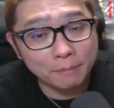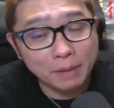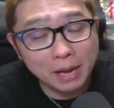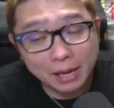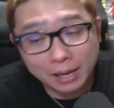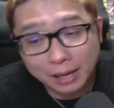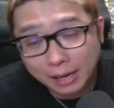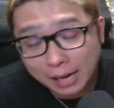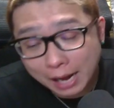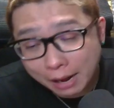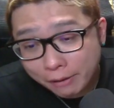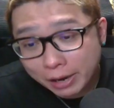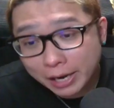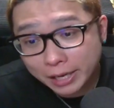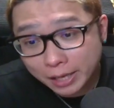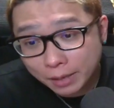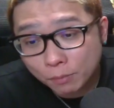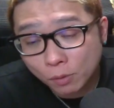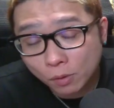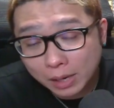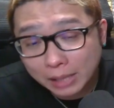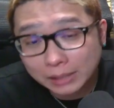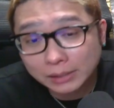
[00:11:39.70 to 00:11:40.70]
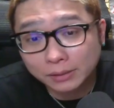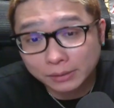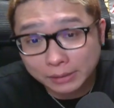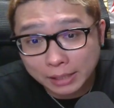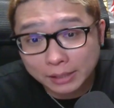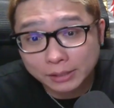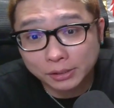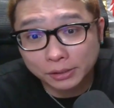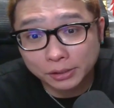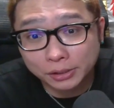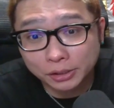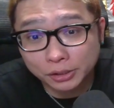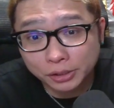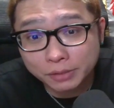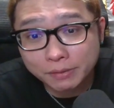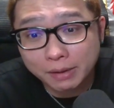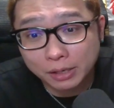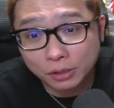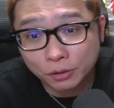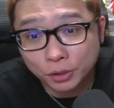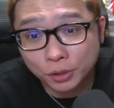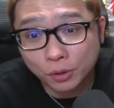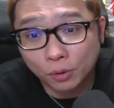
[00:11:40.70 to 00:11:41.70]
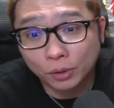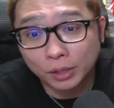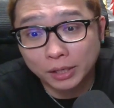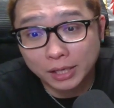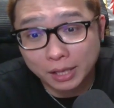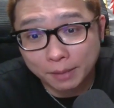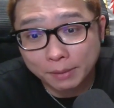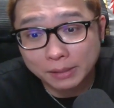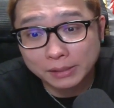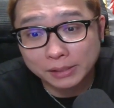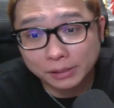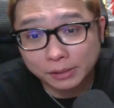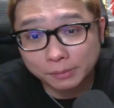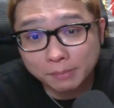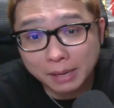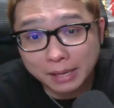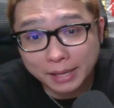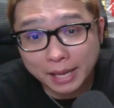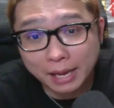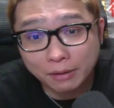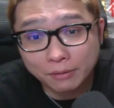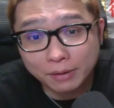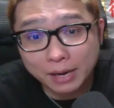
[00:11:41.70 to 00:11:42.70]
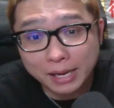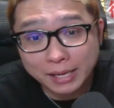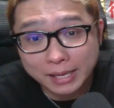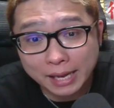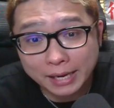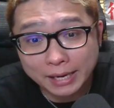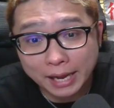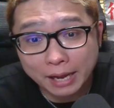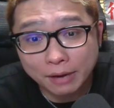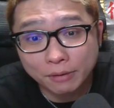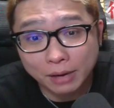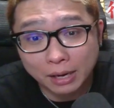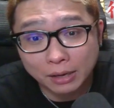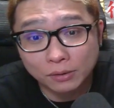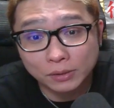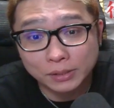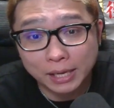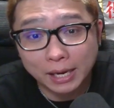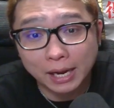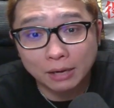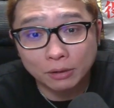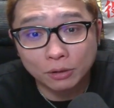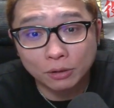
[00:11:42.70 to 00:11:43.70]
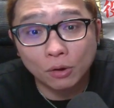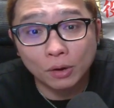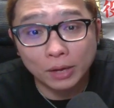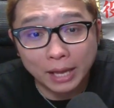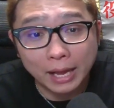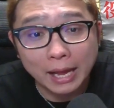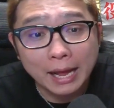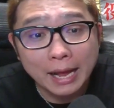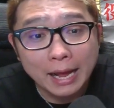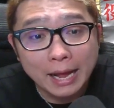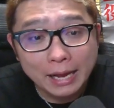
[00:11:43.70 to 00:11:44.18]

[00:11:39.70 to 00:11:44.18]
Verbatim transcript: まあ、買われてもおかしくない水準には食い込んできてます。まあ、ネックラインになり得る可能性があるところね。